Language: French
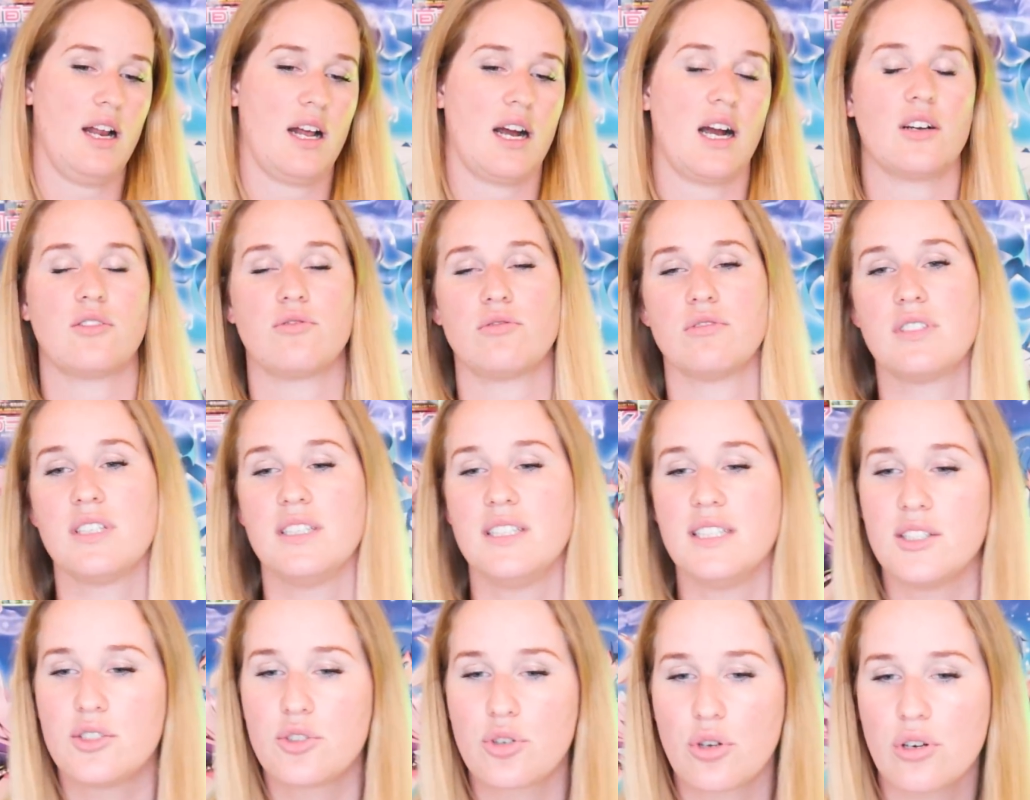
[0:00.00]
elle
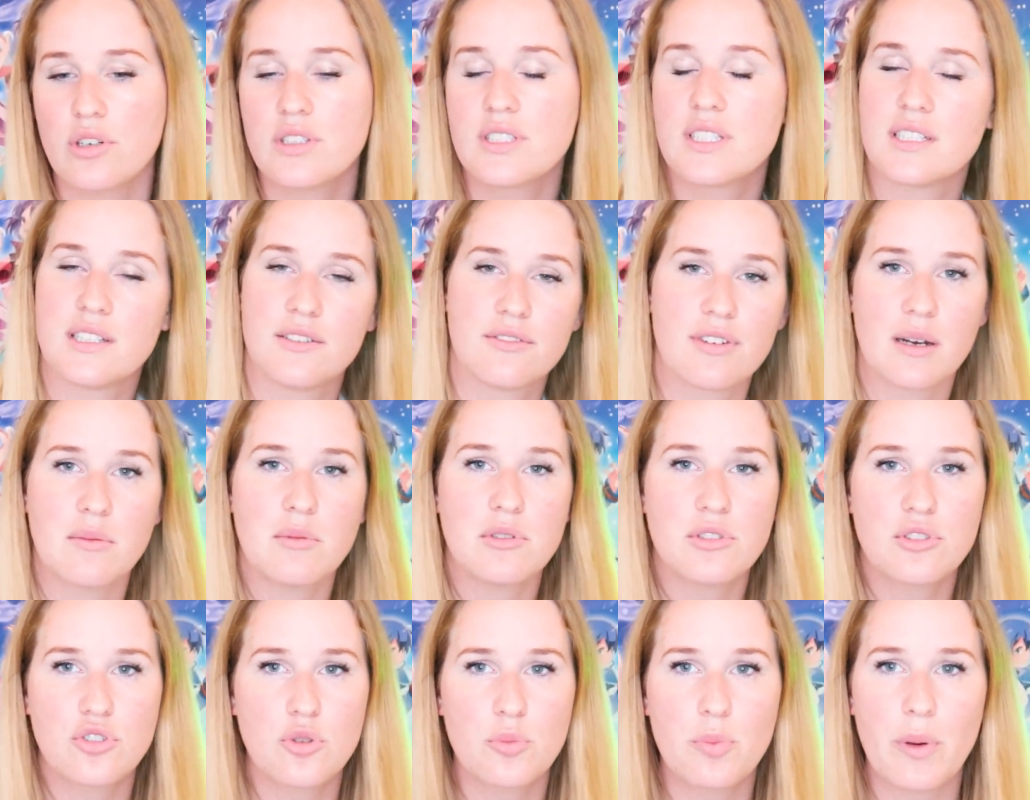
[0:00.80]
racontait des trucs, c'était
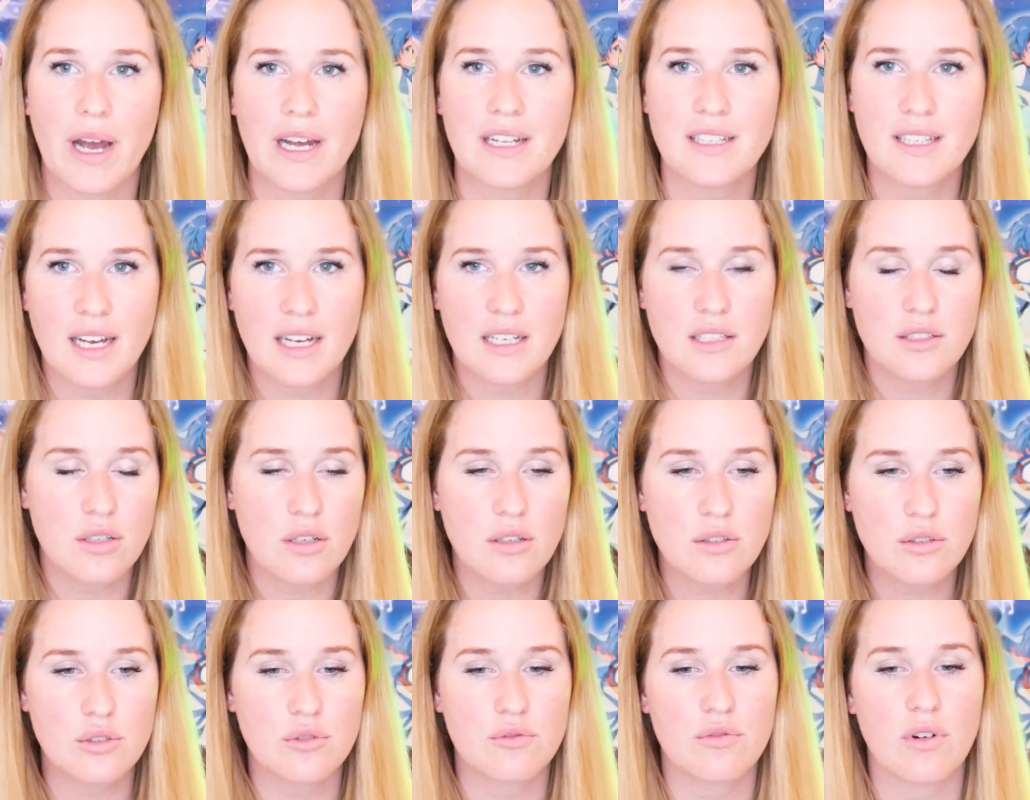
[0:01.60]
vraiment super
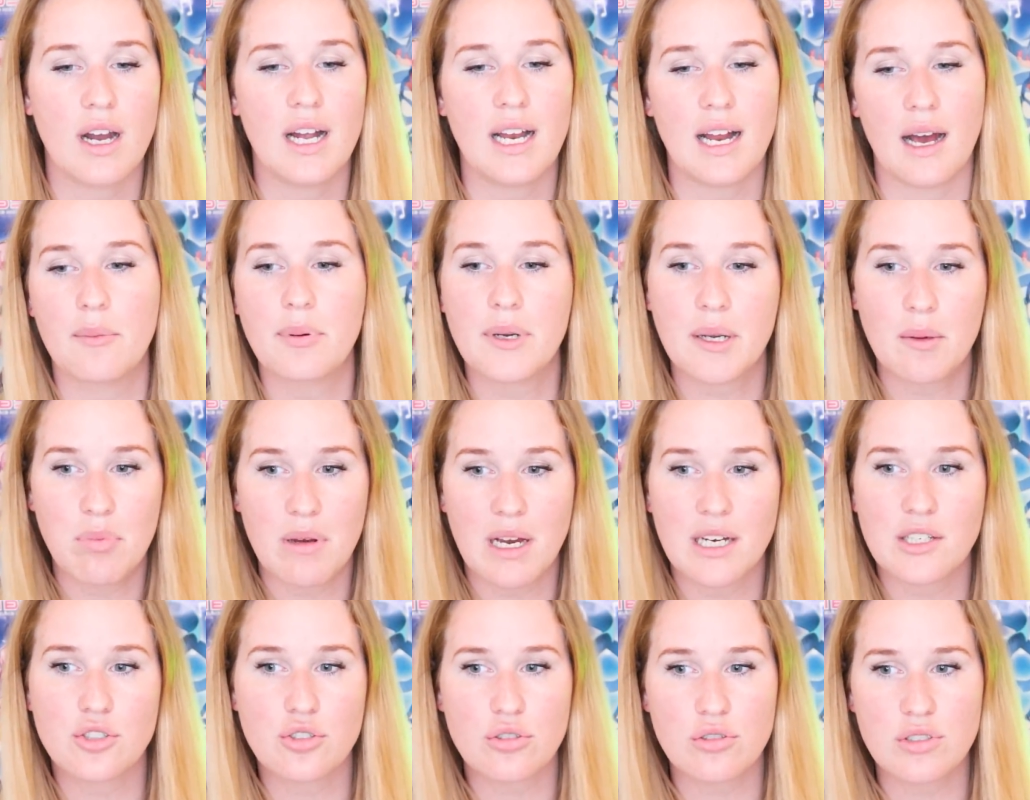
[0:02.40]
intéressant, tu vois, elle a appris
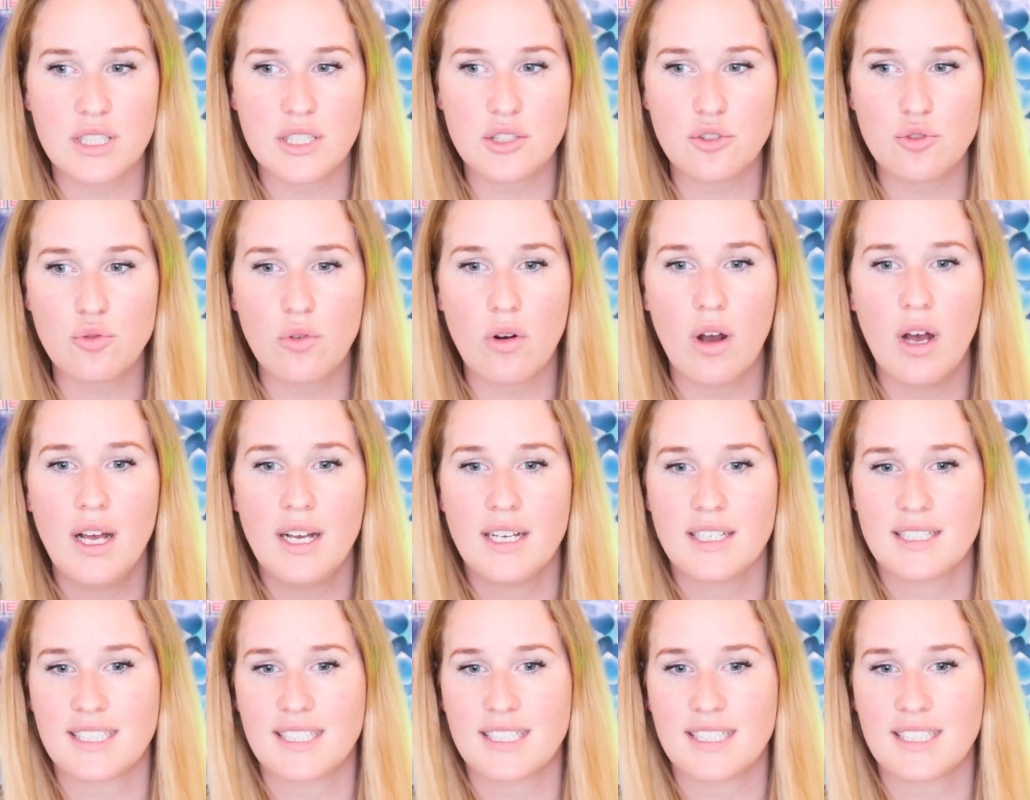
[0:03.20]
plein de choses et tout.